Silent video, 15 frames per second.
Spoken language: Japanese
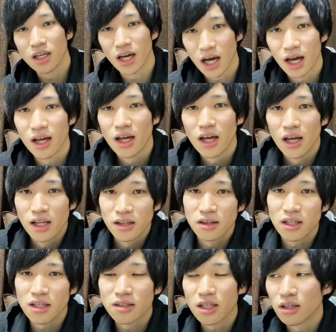が
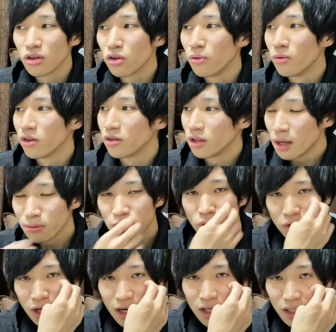鉄友って多分そっ
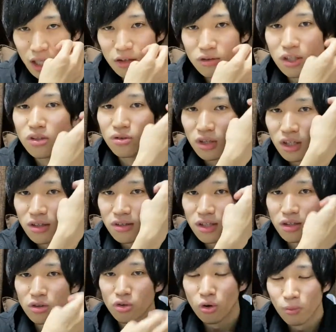から来てるんでしょうね鉄
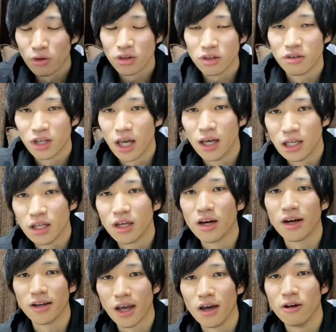友っていう芸人か
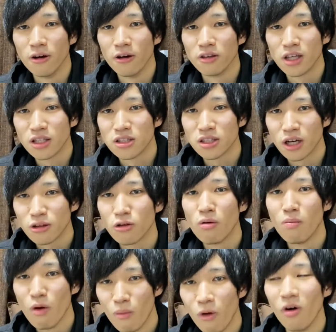らね、うん、鉄
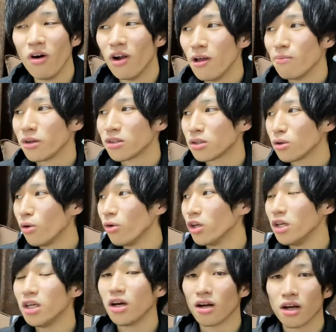桃、まあ、すご
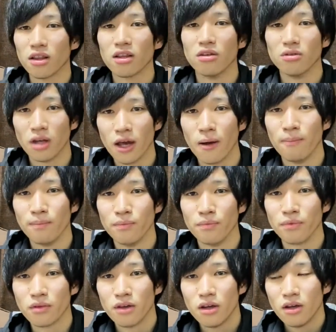いいいかなっていうね、
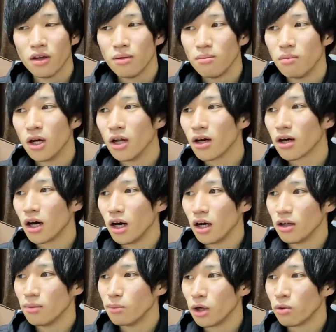うん、まあなん
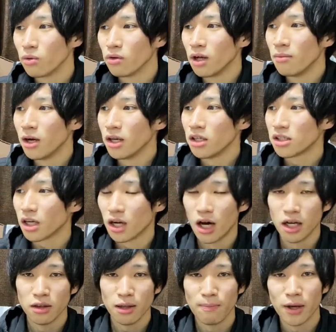か、まあ、この名前にしたら
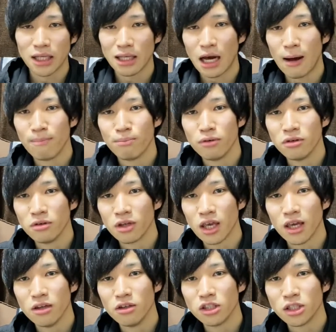やっぱりカップル
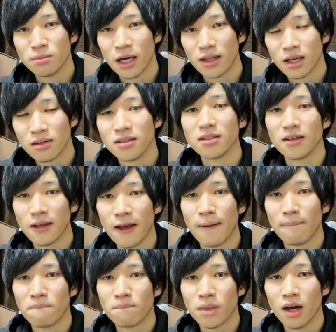系 YouTuber になるんですか
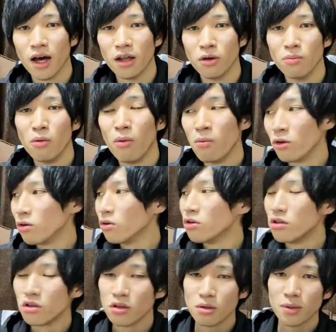ねあの桃のぬ
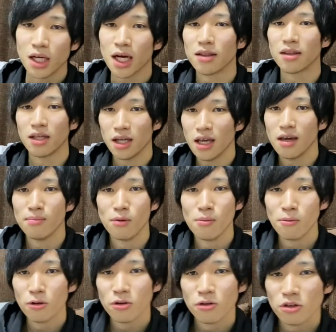いぐるみ買ってね
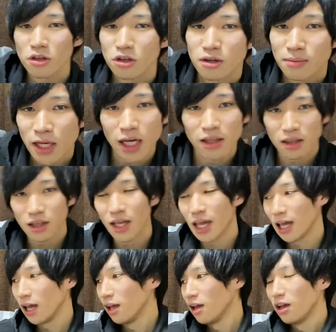桃のぬいぐるみ買っ
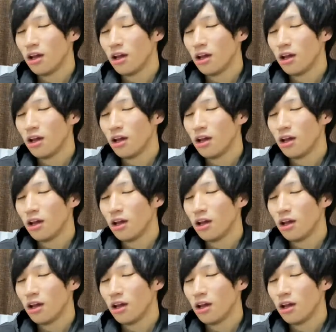て